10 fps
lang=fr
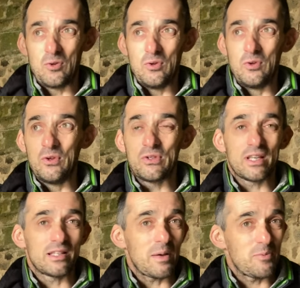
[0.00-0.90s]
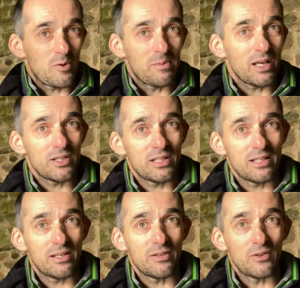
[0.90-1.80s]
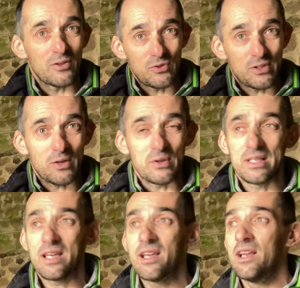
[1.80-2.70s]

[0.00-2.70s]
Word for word: 2 hectares pour le maraîcher euh, juste à côté.